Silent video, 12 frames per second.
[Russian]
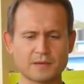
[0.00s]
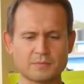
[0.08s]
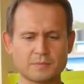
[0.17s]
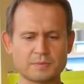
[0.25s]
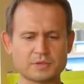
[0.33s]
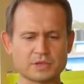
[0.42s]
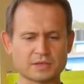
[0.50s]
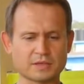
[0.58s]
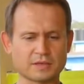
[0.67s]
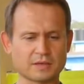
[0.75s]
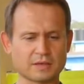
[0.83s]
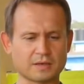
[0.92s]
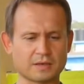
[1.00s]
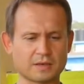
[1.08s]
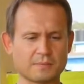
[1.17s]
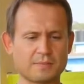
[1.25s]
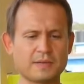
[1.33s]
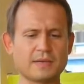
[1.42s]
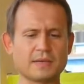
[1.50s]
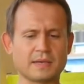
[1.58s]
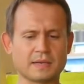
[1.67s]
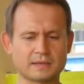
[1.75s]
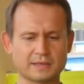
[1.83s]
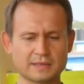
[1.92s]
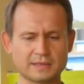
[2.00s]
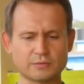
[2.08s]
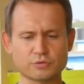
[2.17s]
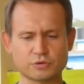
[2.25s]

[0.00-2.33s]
Мы печатали э, билеты для того,